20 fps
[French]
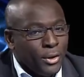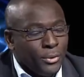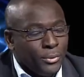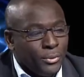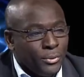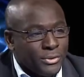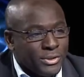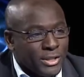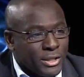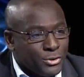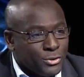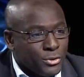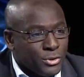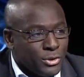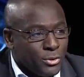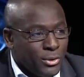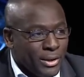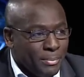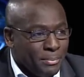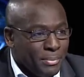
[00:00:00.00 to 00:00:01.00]
de, ces
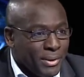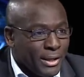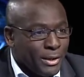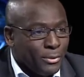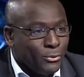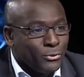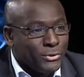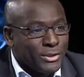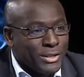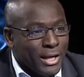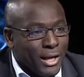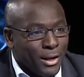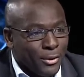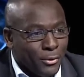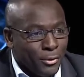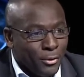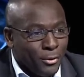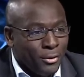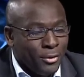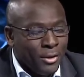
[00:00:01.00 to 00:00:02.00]
Jeux olympiques qui nous tient à
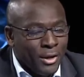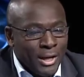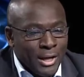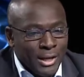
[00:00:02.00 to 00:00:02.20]
cœur.